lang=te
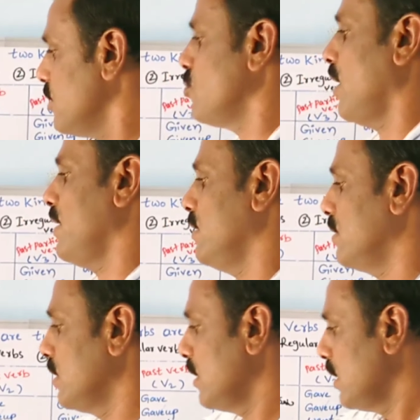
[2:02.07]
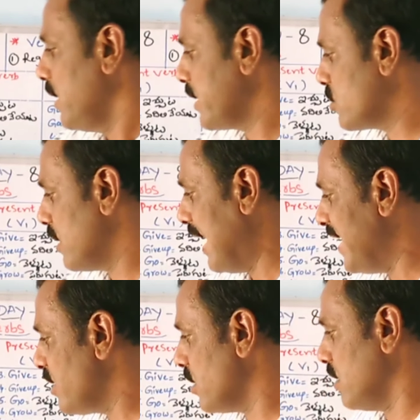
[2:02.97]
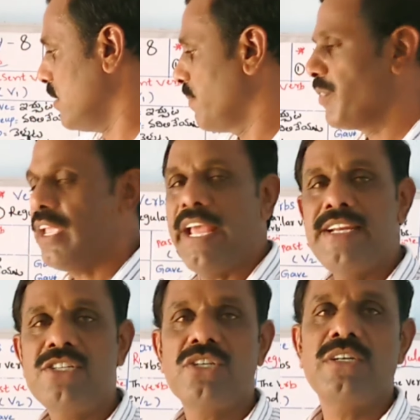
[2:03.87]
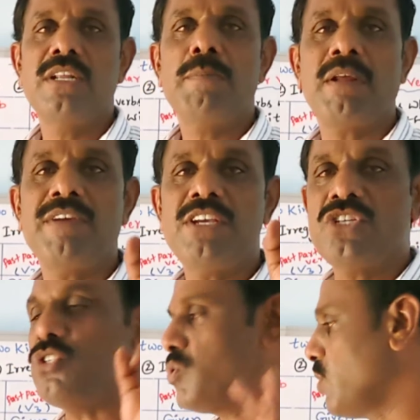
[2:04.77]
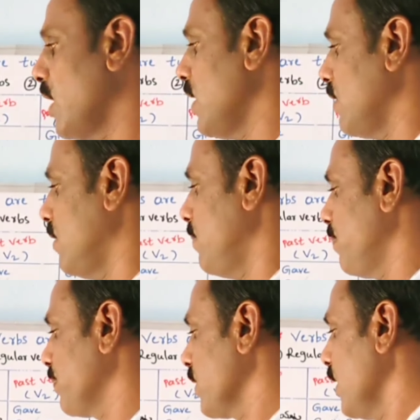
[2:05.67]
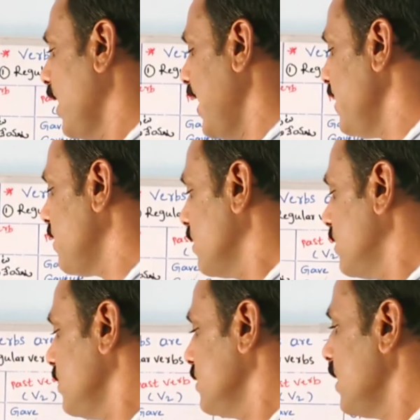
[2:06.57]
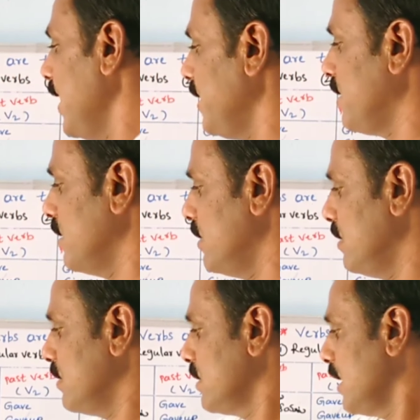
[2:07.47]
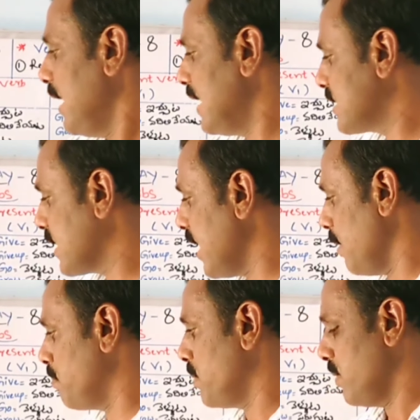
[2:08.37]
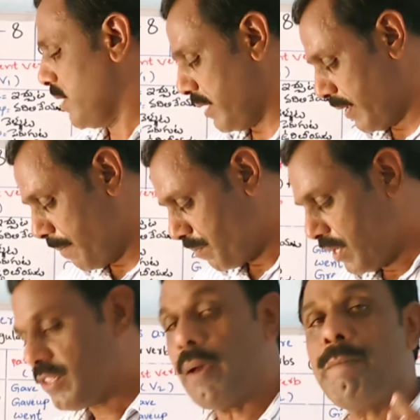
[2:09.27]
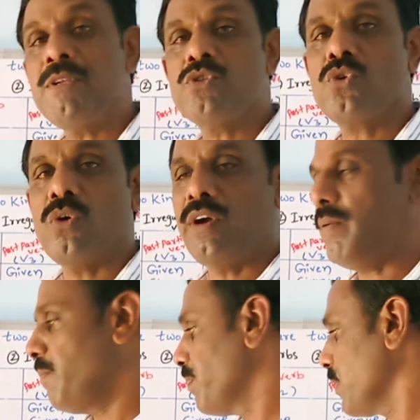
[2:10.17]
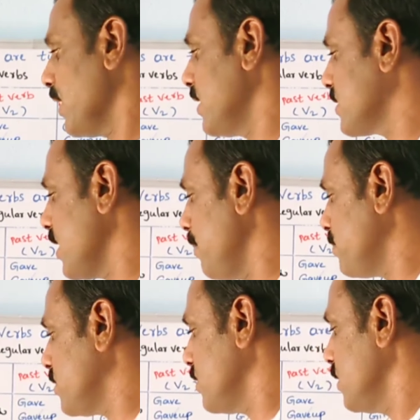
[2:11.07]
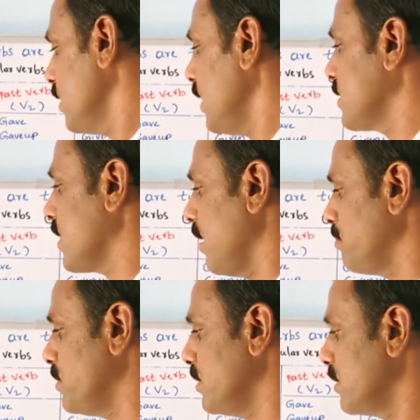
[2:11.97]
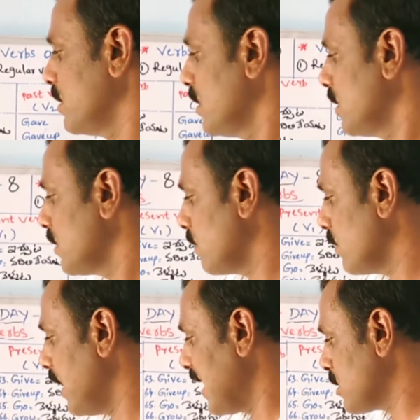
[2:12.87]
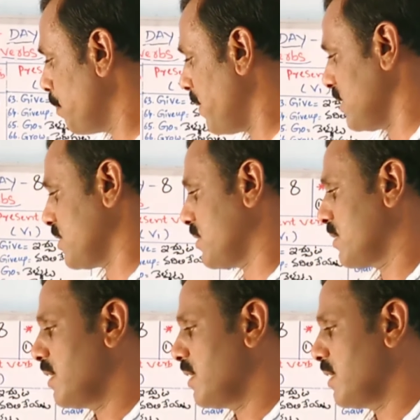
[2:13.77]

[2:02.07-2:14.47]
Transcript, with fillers: ఎంజాయిడ్ నెక్స్ట్ ఎంటర్ ఎంటర్ అంటే ప్రవేశించుట అని అర్థం ఎంటర్డ్ ఎంటర్డ్ ఎస్కేప్ అంటే తప్పించుకోవడం ఎస్కేప్డ్ ఎస్కేప్డ్ తర్వాత ఎక్స్ప్రెస్